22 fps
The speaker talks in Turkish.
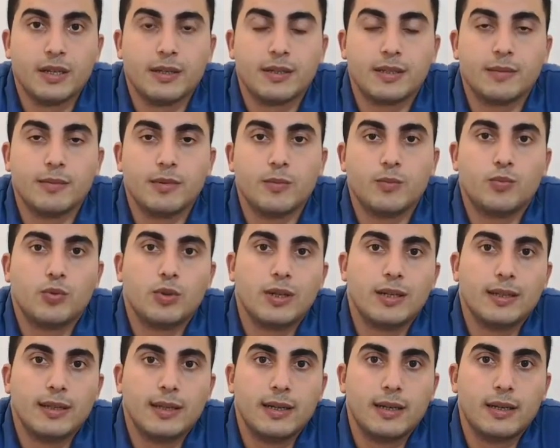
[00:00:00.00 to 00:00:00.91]
Şimdi
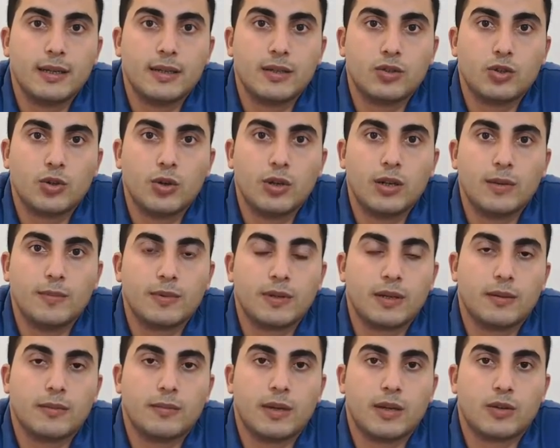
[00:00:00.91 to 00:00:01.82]
burada şöyle
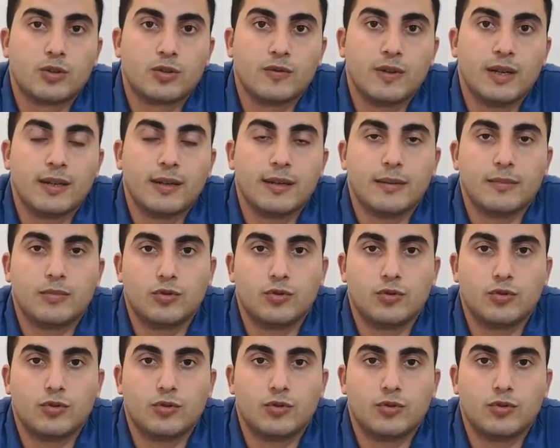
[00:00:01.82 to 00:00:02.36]
bir mevzu var.